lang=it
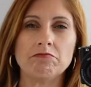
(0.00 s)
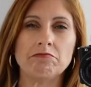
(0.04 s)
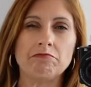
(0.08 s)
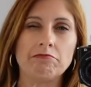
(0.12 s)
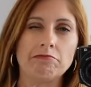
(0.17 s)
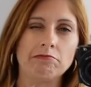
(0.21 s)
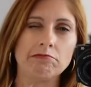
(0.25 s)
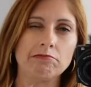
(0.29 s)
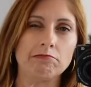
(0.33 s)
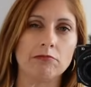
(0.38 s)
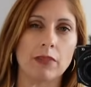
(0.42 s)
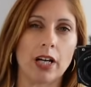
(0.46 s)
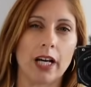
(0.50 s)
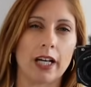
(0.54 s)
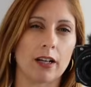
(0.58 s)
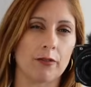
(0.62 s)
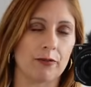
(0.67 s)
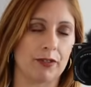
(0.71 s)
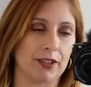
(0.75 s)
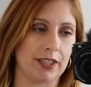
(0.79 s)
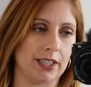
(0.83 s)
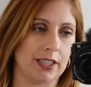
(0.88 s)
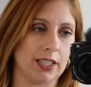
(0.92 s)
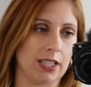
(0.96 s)
mm, era
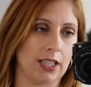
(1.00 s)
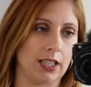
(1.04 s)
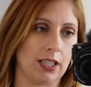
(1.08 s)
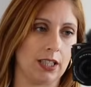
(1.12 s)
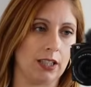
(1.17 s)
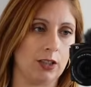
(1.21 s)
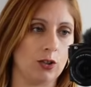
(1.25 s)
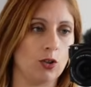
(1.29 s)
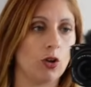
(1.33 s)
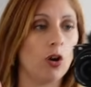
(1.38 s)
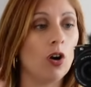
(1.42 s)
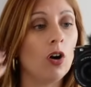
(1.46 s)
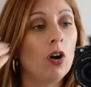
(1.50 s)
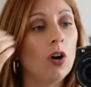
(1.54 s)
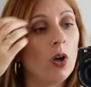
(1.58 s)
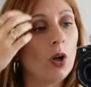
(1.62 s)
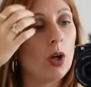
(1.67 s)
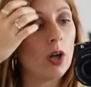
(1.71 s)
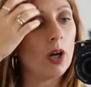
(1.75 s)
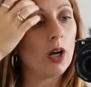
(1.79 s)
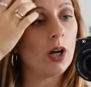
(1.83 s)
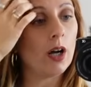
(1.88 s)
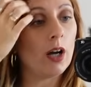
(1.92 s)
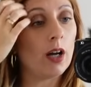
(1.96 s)
freschino,
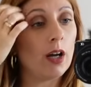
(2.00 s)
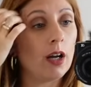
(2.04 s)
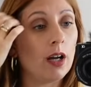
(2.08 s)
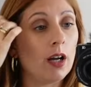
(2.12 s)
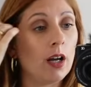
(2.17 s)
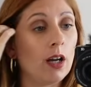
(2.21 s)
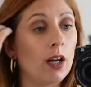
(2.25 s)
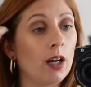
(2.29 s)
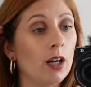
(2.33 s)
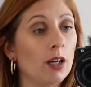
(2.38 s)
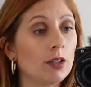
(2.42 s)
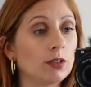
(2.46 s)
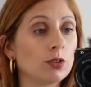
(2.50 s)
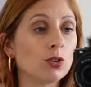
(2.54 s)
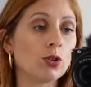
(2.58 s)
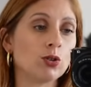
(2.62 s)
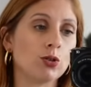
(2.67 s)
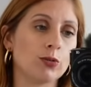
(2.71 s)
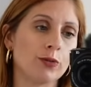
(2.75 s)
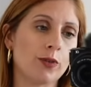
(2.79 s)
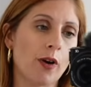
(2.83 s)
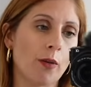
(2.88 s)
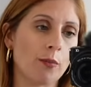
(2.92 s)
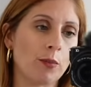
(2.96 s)
eh, noi
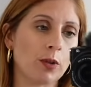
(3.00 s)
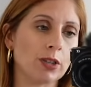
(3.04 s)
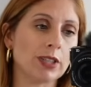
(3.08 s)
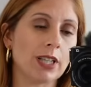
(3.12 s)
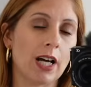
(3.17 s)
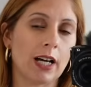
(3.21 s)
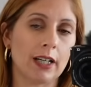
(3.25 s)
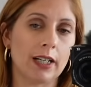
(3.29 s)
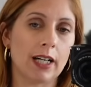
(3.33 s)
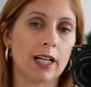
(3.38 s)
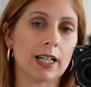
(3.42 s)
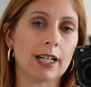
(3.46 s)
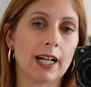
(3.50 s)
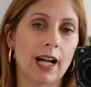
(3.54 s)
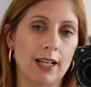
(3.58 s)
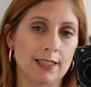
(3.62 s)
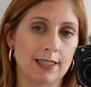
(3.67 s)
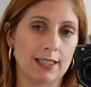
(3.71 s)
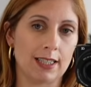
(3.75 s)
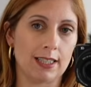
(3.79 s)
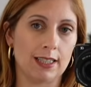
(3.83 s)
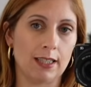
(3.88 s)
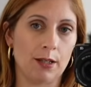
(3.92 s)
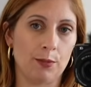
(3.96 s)
dovevamo andare a
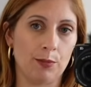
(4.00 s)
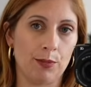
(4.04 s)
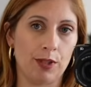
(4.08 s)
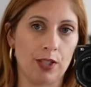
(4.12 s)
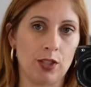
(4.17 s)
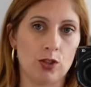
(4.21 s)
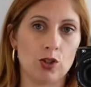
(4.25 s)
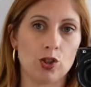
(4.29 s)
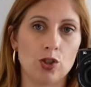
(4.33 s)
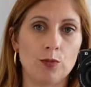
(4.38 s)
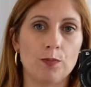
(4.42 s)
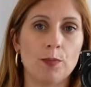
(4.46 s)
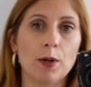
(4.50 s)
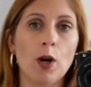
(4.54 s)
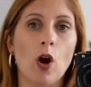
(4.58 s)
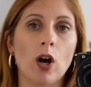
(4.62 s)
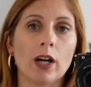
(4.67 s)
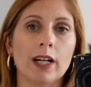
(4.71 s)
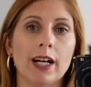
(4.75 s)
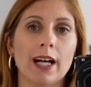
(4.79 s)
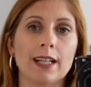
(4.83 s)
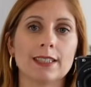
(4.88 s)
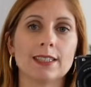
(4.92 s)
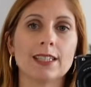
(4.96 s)
casa di amici, però
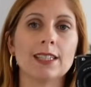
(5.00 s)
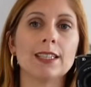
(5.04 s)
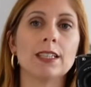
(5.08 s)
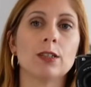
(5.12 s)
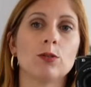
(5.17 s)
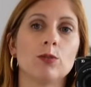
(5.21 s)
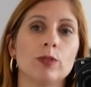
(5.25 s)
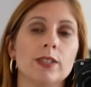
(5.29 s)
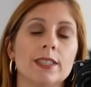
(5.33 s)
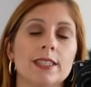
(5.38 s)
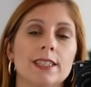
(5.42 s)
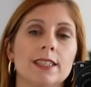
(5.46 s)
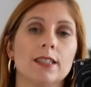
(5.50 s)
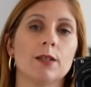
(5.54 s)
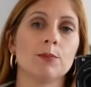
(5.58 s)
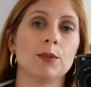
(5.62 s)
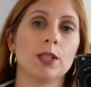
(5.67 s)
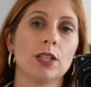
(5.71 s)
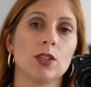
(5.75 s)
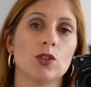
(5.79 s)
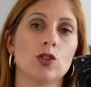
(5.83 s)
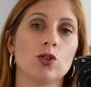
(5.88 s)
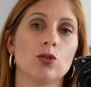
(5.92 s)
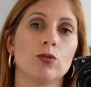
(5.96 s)
a casa di questi
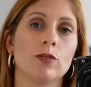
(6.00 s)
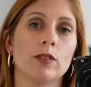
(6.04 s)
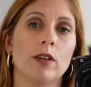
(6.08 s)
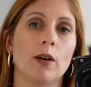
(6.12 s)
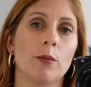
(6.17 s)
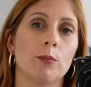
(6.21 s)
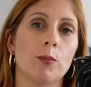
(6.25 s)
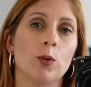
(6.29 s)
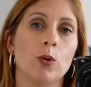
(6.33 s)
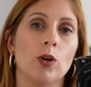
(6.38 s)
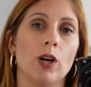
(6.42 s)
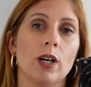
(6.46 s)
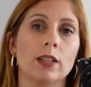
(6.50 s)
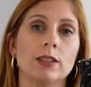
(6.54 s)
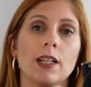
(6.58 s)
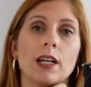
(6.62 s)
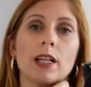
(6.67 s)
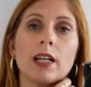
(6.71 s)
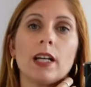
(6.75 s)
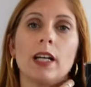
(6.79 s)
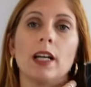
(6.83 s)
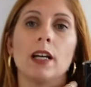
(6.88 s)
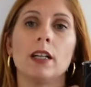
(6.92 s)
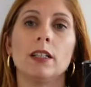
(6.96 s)
amici dovevamo
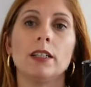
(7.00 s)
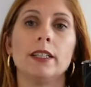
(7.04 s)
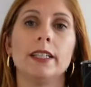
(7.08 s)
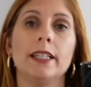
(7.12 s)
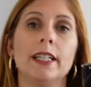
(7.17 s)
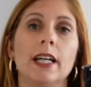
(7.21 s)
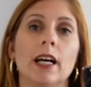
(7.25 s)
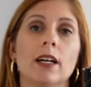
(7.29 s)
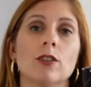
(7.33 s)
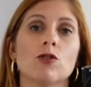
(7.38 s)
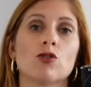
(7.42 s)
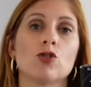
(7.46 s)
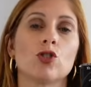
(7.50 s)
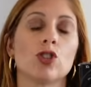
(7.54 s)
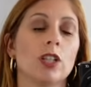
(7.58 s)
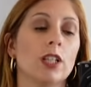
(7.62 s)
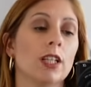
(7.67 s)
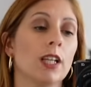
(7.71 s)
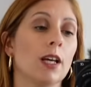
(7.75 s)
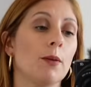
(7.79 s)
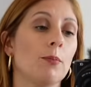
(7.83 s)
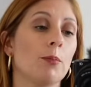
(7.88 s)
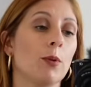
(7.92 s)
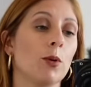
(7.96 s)
andare lì a
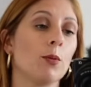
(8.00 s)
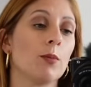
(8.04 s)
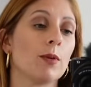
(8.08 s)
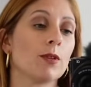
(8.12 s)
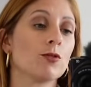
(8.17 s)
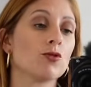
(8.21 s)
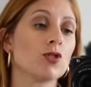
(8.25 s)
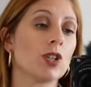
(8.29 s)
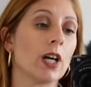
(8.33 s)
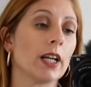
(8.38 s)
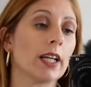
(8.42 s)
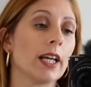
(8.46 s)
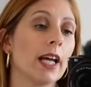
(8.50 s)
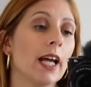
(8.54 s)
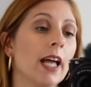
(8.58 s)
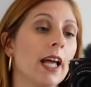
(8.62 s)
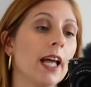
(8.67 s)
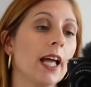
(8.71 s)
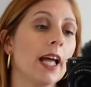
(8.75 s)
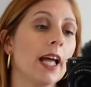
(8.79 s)
cena e poi mangiare